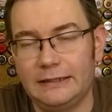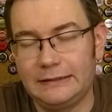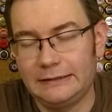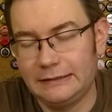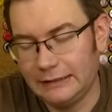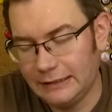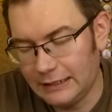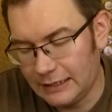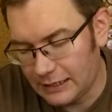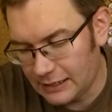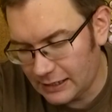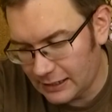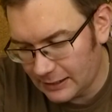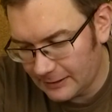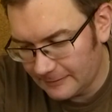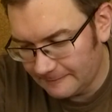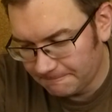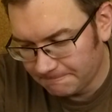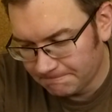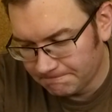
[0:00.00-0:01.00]

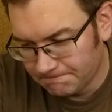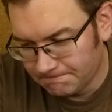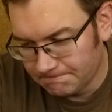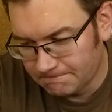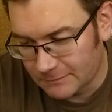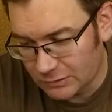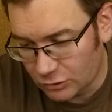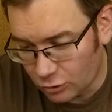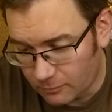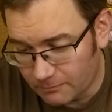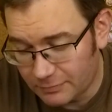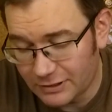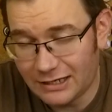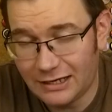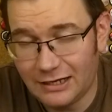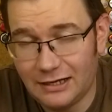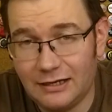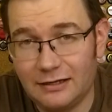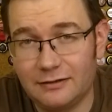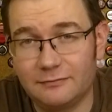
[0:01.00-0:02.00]
dla
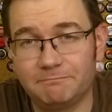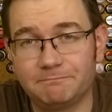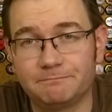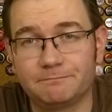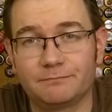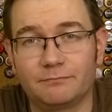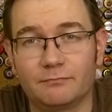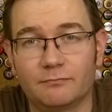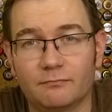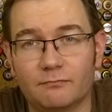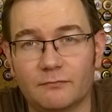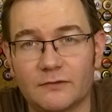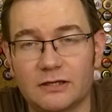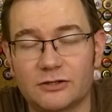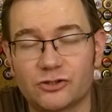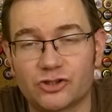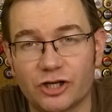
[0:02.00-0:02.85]
dobra mm,